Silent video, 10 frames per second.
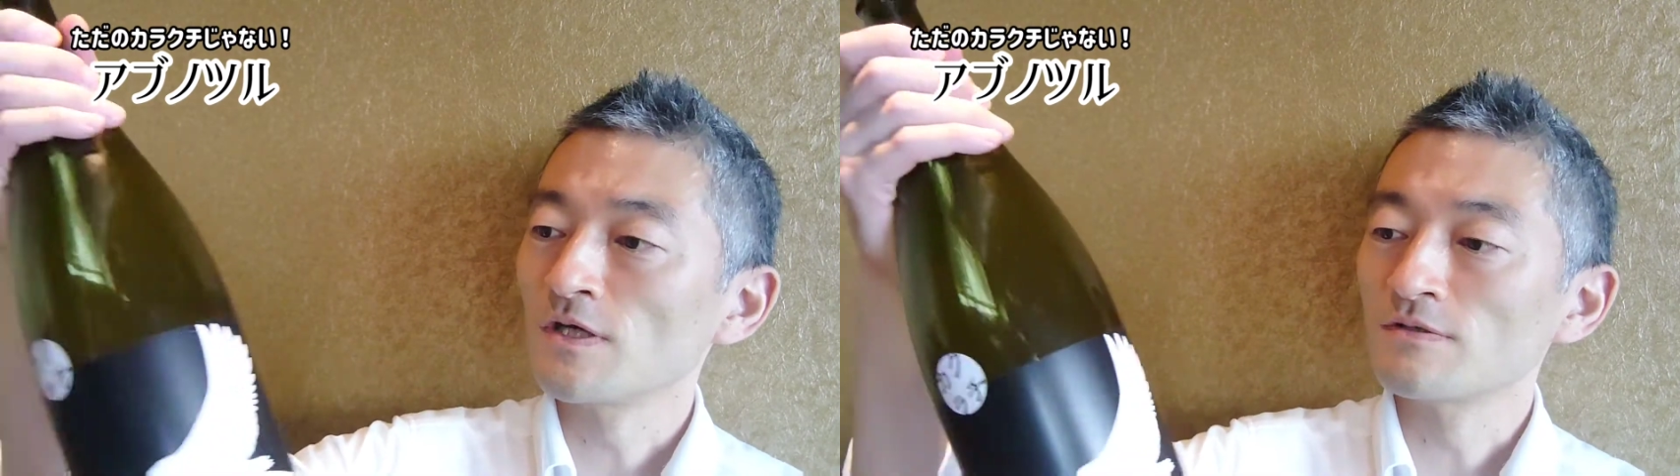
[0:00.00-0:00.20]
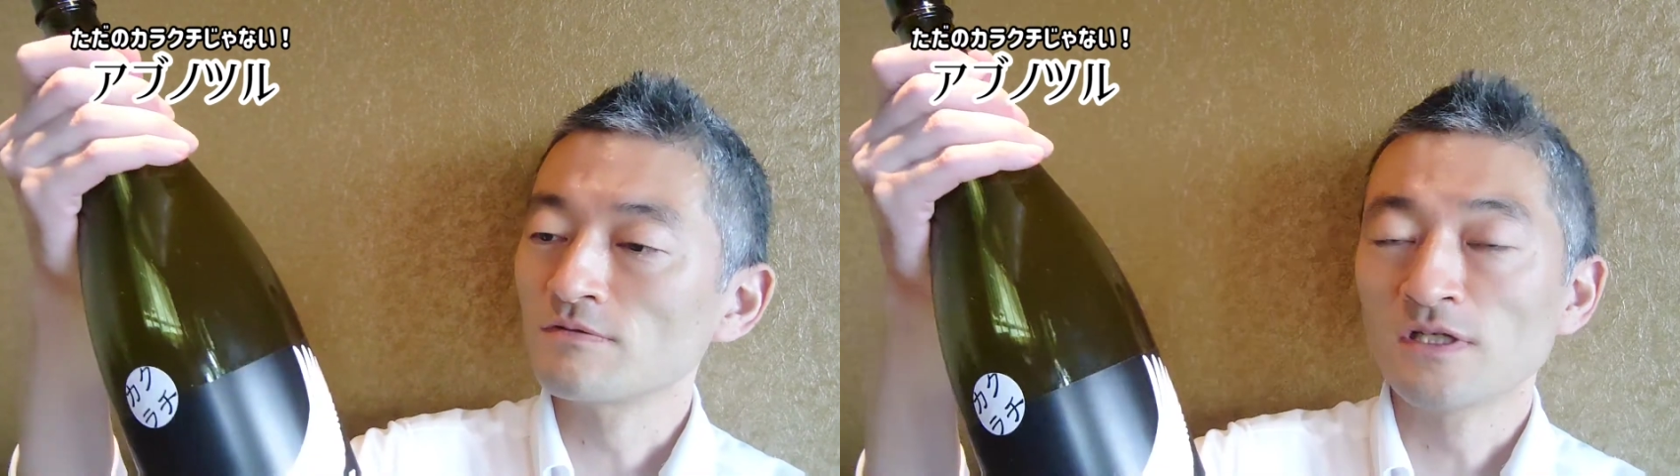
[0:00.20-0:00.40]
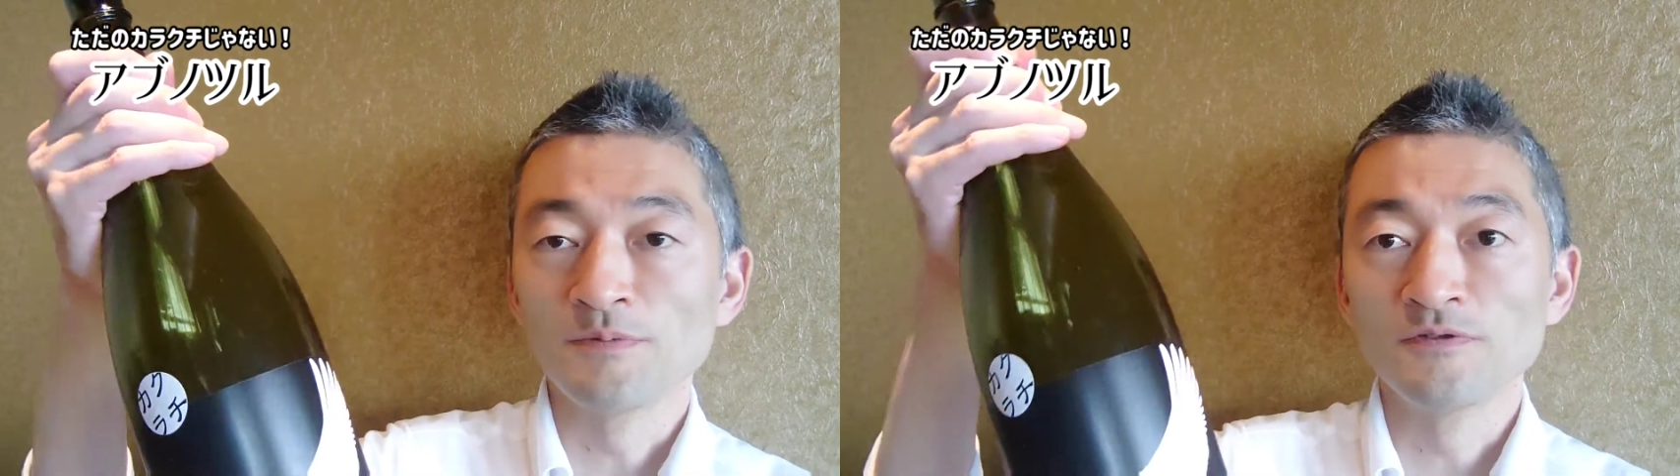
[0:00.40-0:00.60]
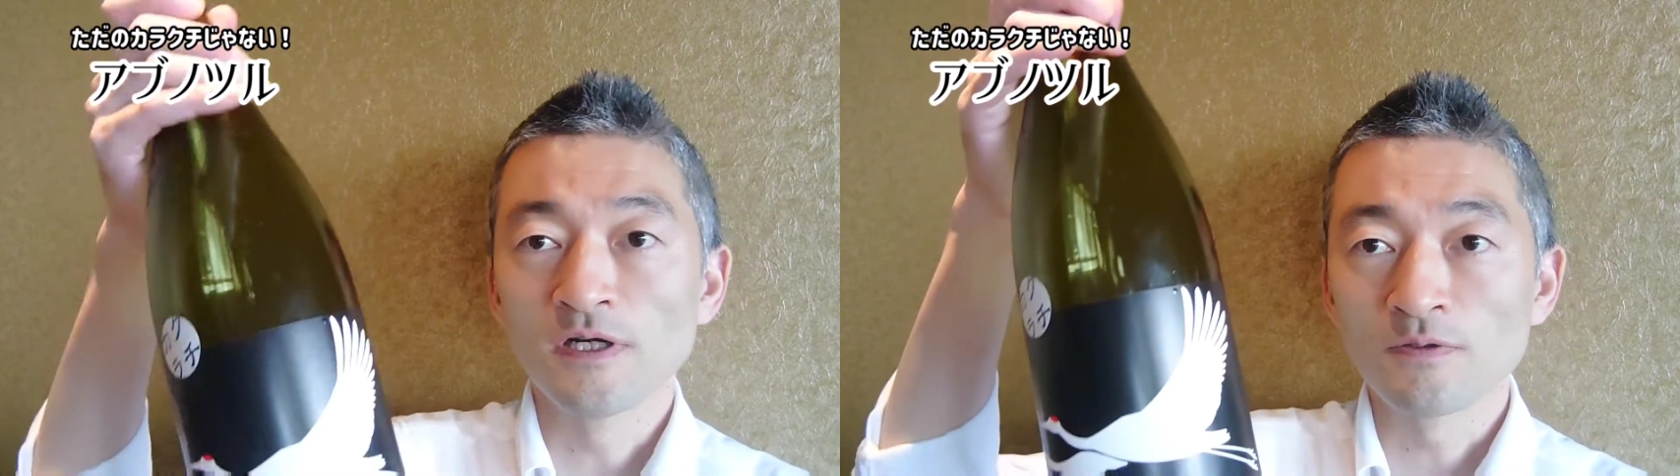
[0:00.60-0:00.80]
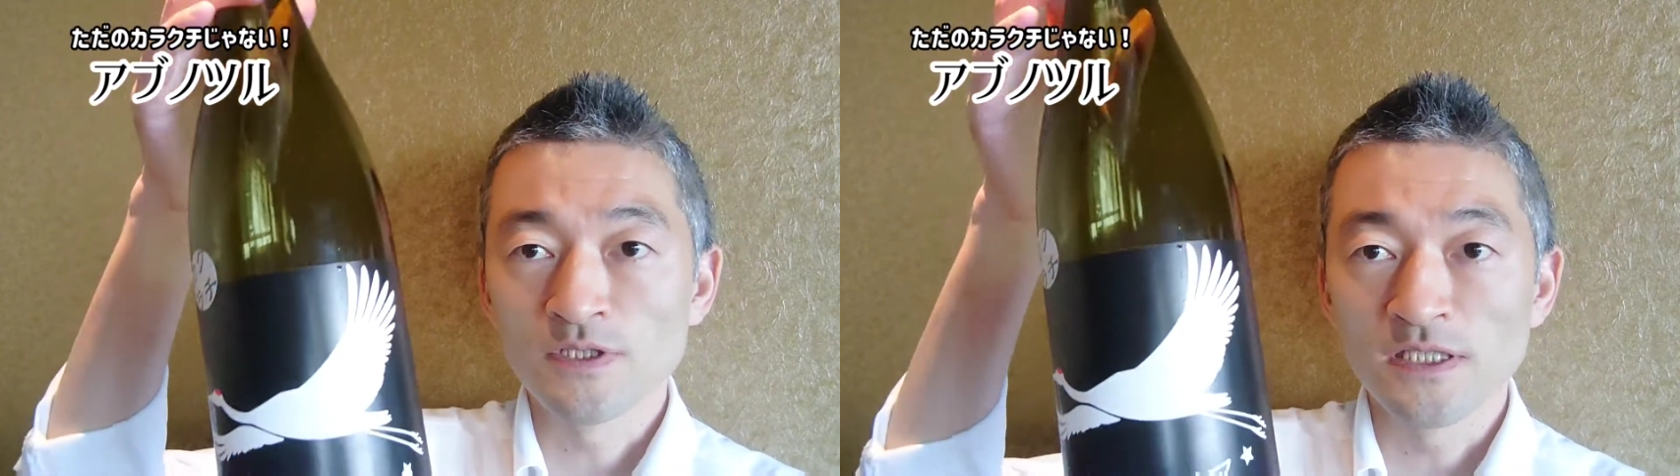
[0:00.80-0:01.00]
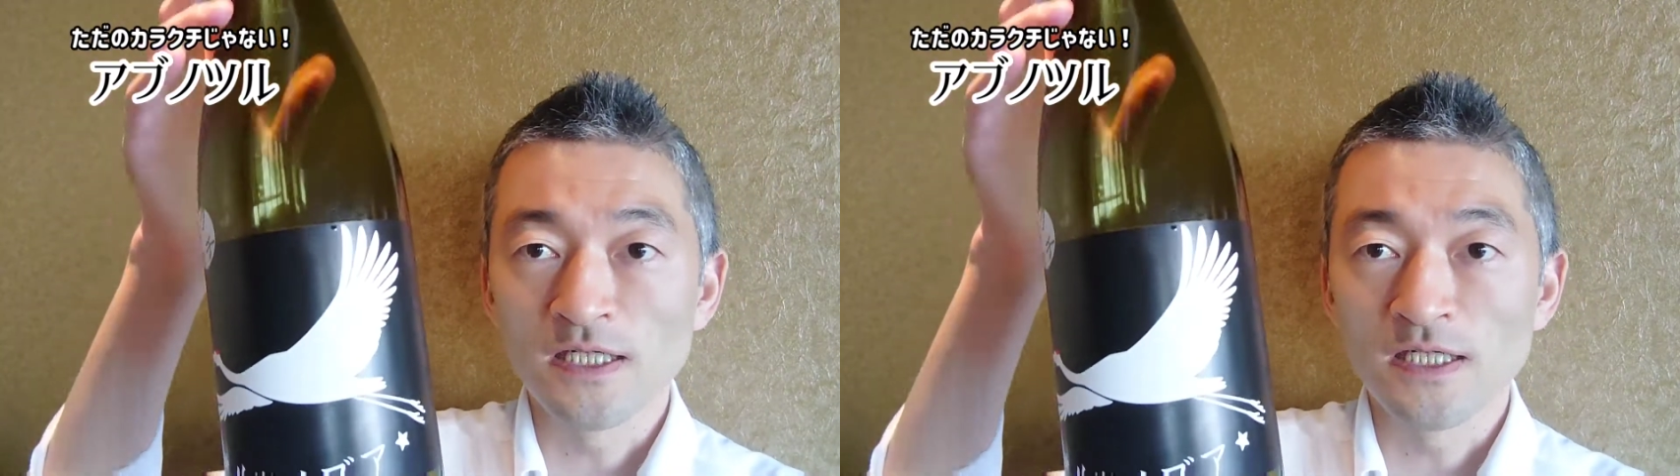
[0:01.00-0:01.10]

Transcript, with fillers: はい、ラベルはこち